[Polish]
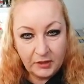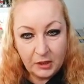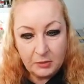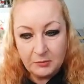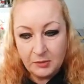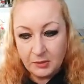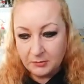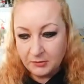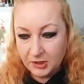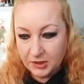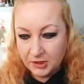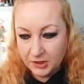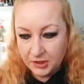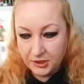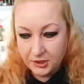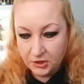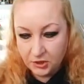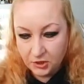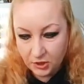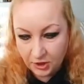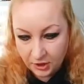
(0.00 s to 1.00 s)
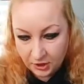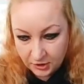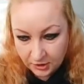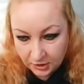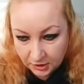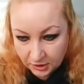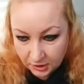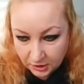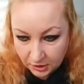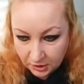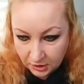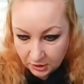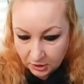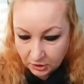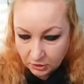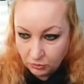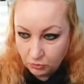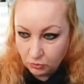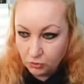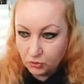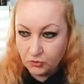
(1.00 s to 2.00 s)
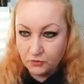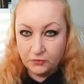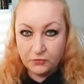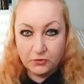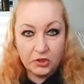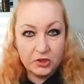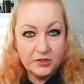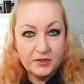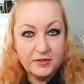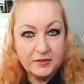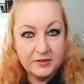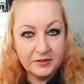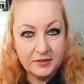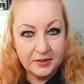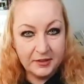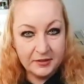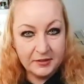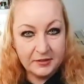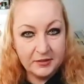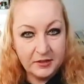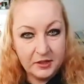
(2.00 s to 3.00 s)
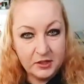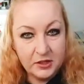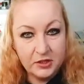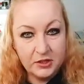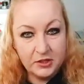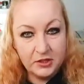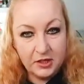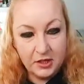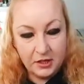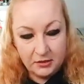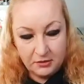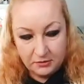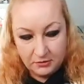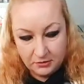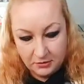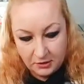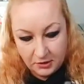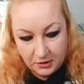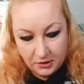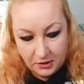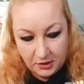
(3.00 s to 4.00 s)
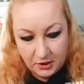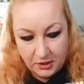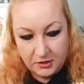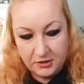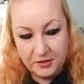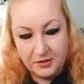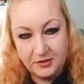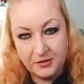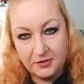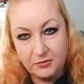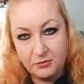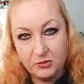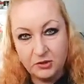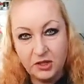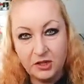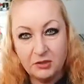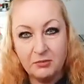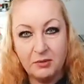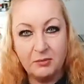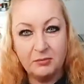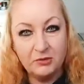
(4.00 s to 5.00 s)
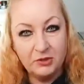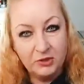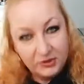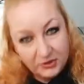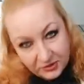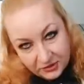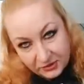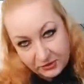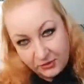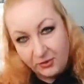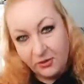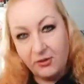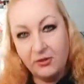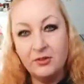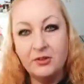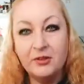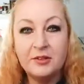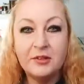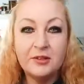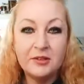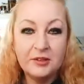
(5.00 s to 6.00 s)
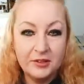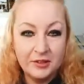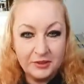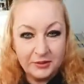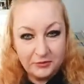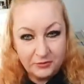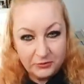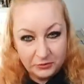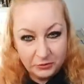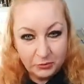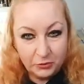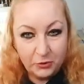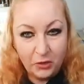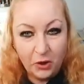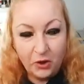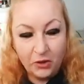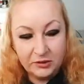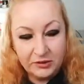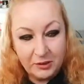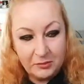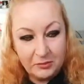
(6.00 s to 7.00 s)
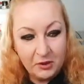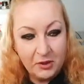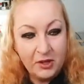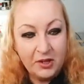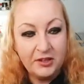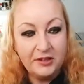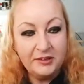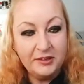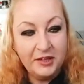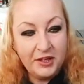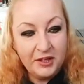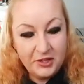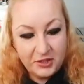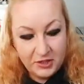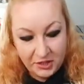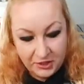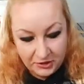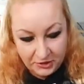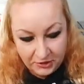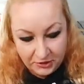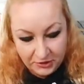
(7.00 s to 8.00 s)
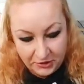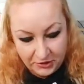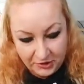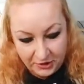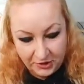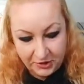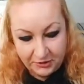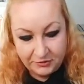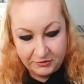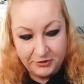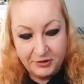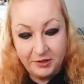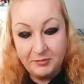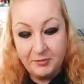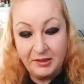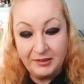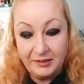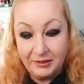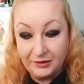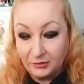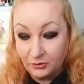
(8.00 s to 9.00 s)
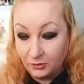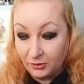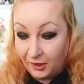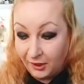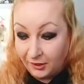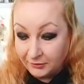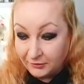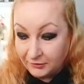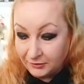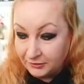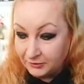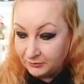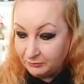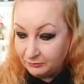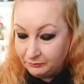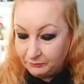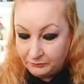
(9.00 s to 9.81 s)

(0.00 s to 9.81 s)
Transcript: Mam nadzieję, że już wszyscy jesteście Dzisiaj znaczy, sobie usiadłam nisko, wtulona, bo jesień idzie, nie ma naturady.